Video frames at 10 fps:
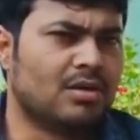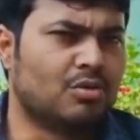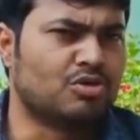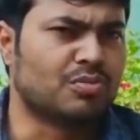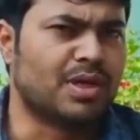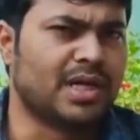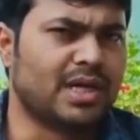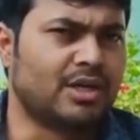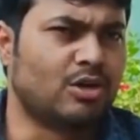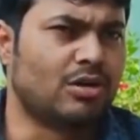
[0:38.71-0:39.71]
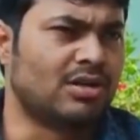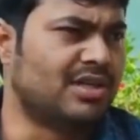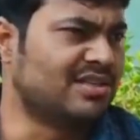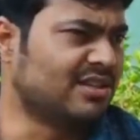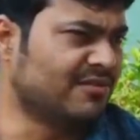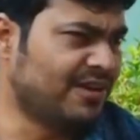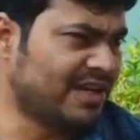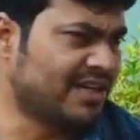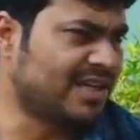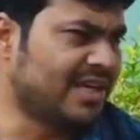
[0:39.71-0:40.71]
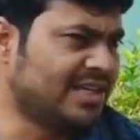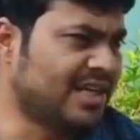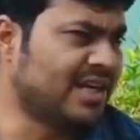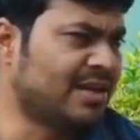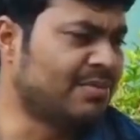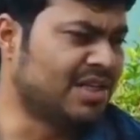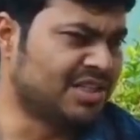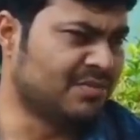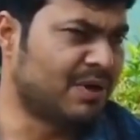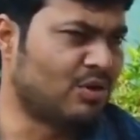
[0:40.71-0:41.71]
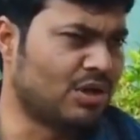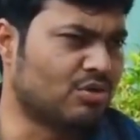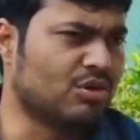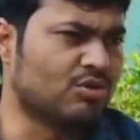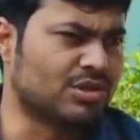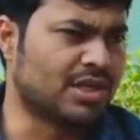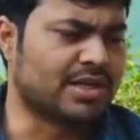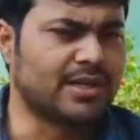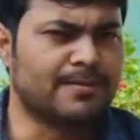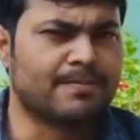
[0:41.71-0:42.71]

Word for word: उसमें डिसइनफेक्ट किया जा रहा है ब्लीचिंग पाउडर को यूज़ करके